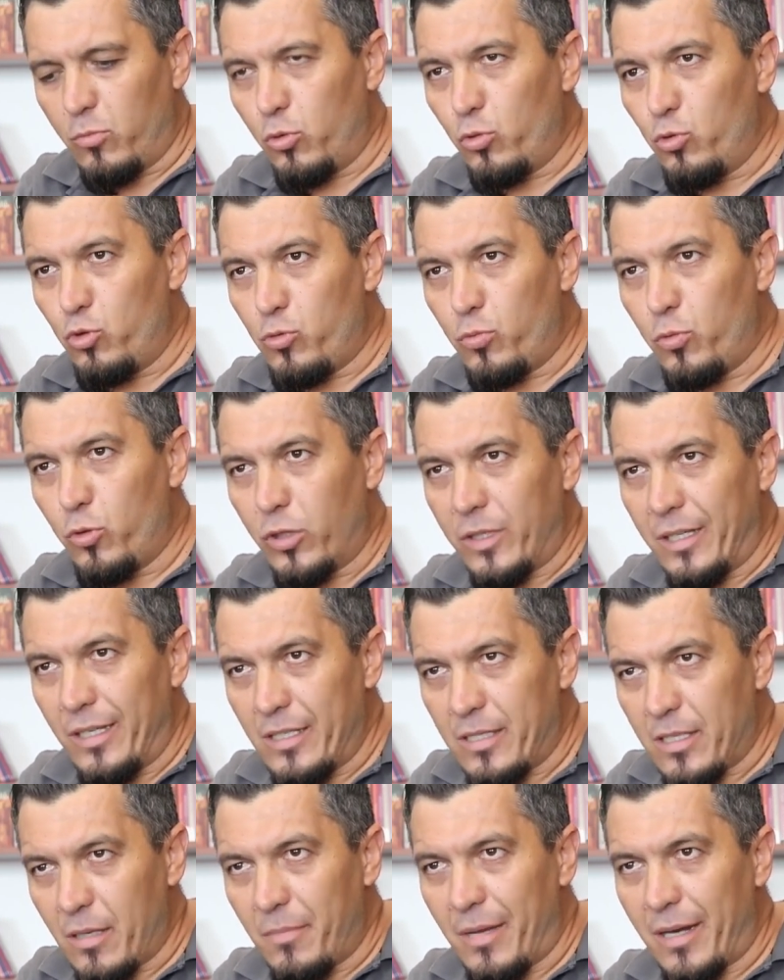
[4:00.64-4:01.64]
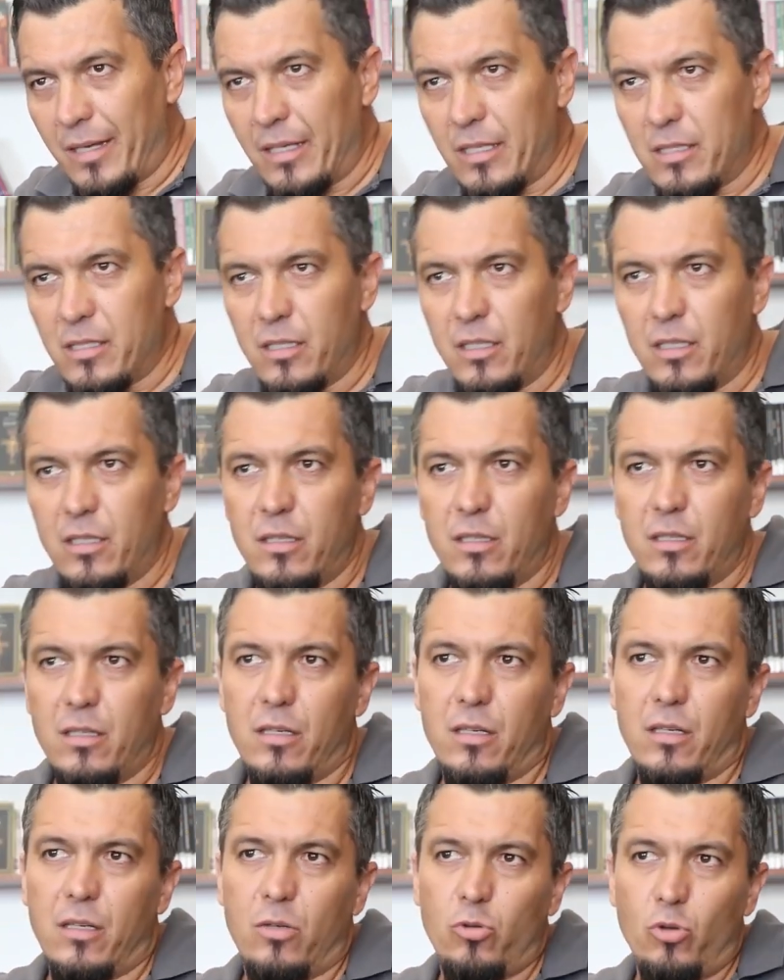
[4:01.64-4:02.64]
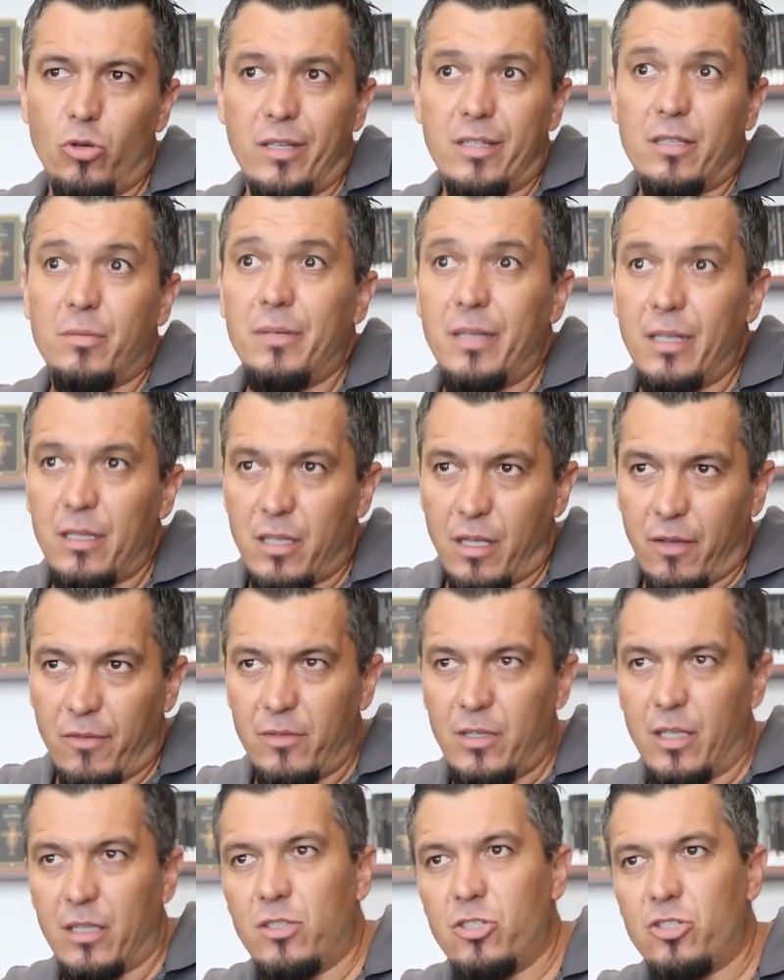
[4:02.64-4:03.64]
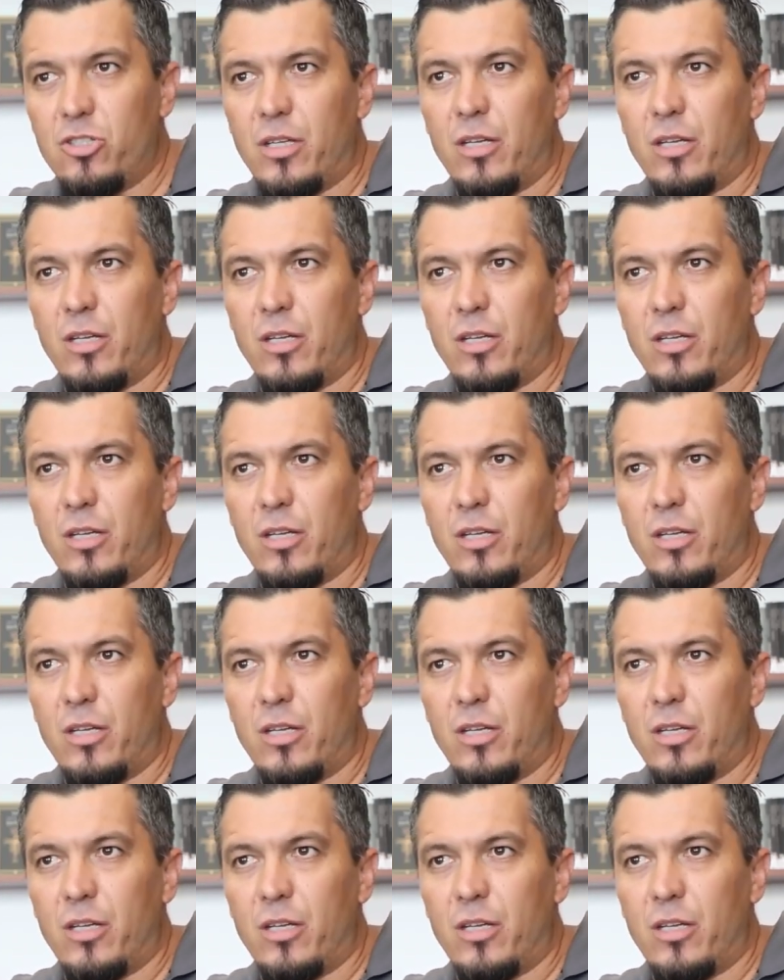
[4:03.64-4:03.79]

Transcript: Bu üç büyük kilise merkezinin yönetimine tevdi etti.